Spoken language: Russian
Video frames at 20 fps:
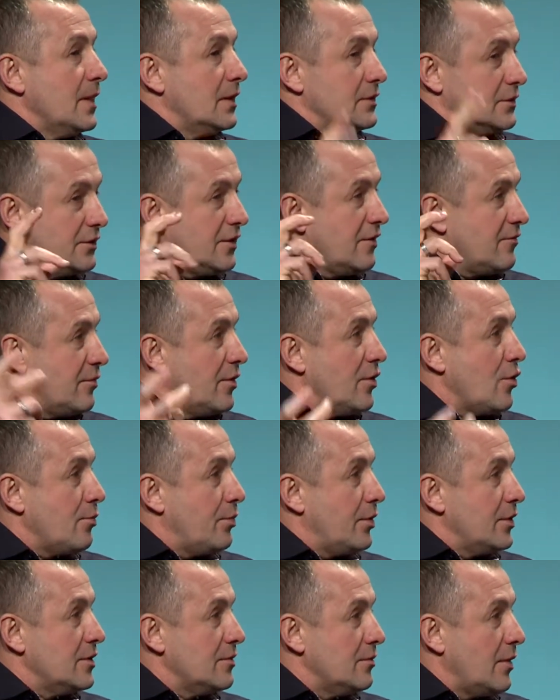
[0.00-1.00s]
тогда в моем
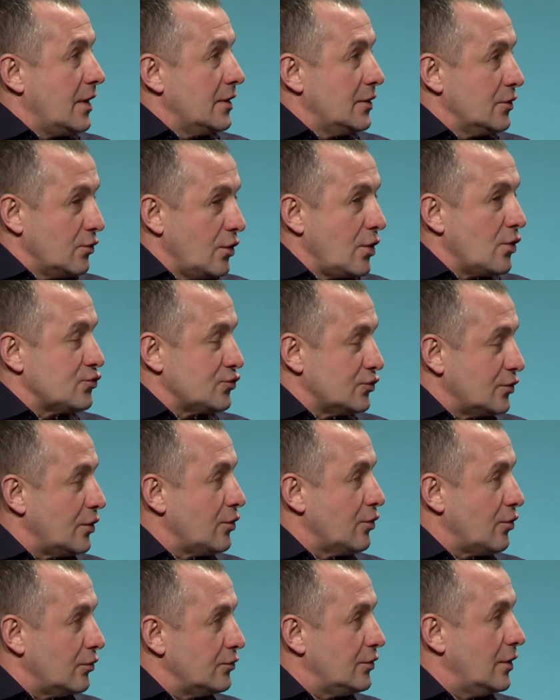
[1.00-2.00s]
понимании, но я уже
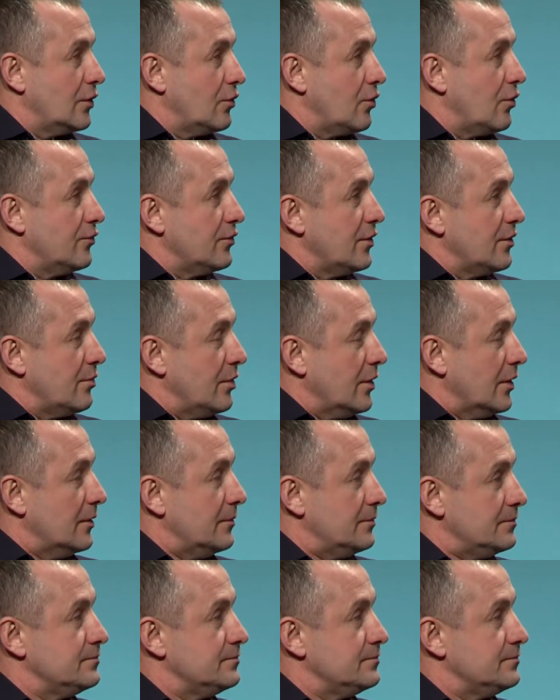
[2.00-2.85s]
далеко, далеко в ней был.